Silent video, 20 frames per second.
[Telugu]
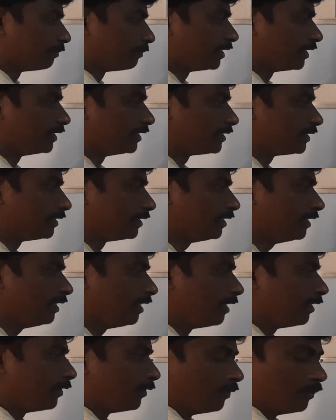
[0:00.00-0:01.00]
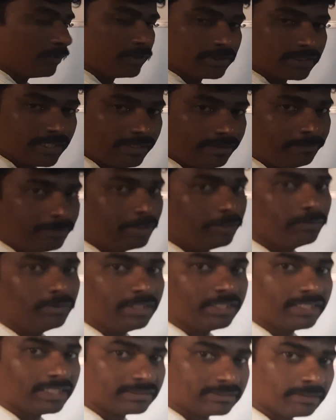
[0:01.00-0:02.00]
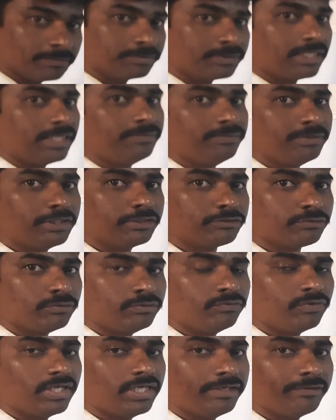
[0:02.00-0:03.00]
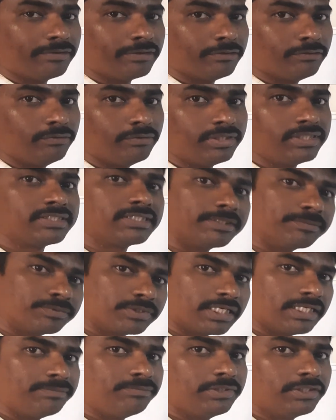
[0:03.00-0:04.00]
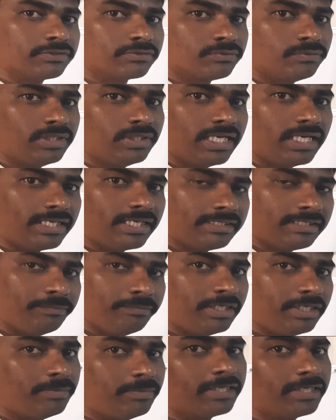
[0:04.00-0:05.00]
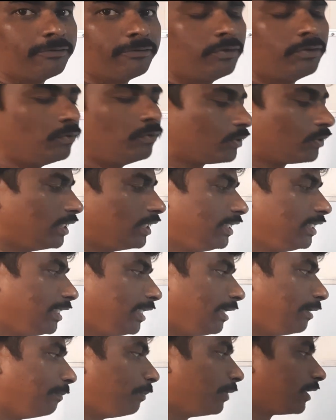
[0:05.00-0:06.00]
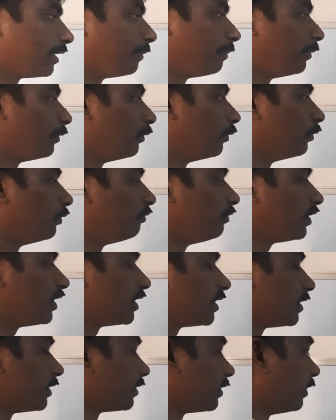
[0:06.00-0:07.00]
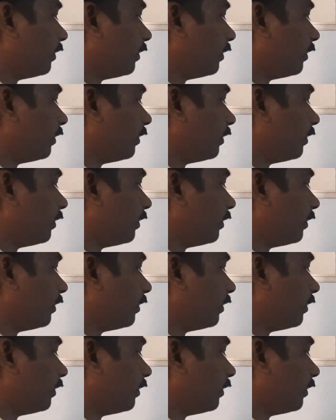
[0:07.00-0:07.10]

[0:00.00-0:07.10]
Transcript: సంబంధించింది ఒకసారి మీరు ఇంకా సబ్స్క్రైబ్ చేసుకునే వాళ్ళు ఎవరైనా ఉంటే సబ్స్క్రైబ్ చేసుకోండి అలాగే బెల్ బటన్ కూడా నొక్కండి నేను ఎప్పటికప్పుడు నోటిఫికేషన్స్